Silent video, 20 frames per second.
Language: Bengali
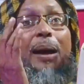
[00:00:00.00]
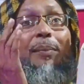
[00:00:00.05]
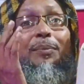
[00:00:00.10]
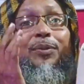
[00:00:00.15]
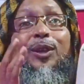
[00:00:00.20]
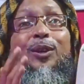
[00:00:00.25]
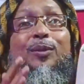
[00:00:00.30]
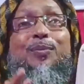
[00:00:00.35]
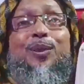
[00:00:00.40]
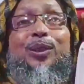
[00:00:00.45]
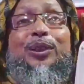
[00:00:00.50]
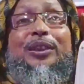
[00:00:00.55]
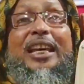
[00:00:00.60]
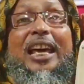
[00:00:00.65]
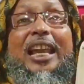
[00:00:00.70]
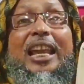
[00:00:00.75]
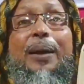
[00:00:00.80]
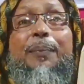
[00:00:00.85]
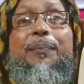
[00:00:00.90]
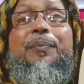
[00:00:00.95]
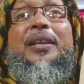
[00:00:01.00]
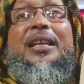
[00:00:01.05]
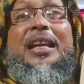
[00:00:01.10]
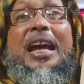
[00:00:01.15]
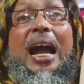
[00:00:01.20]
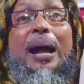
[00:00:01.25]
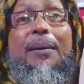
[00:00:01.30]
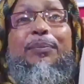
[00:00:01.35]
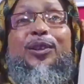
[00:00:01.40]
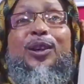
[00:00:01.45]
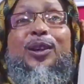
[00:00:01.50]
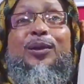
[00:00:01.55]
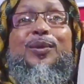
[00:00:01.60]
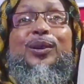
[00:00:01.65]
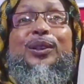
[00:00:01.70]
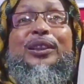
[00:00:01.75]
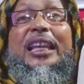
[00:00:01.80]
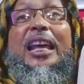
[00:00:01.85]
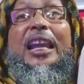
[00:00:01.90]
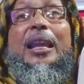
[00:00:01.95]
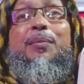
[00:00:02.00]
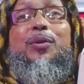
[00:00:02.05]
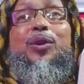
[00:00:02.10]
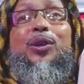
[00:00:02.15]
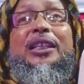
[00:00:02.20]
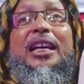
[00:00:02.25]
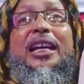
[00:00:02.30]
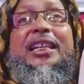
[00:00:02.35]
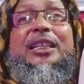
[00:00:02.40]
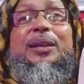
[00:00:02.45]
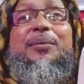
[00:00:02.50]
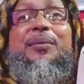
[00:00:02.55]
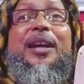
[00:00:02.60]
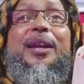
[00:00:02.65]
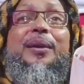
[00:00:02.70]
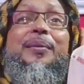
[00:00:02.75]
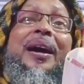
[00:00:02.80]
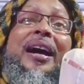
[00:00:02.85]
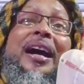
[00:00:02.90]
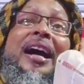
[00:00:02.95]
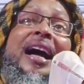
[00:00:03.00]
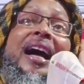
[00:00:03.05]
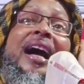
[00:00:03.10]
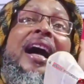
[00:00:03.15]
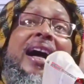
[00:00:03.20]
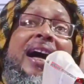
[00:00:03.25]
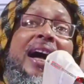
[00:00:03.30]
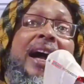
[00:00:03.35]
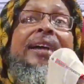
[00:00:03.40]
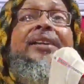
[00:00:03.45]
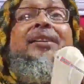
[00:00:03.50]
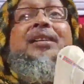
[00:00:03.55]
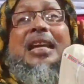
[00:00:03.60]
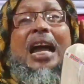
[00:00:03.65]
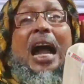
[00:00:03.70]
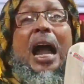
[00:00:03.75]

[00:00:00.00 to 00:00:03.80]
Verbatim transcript: আব্দুল মোত্তালেব আব্দুল মোত্তালে বসে আছে বলে ভাই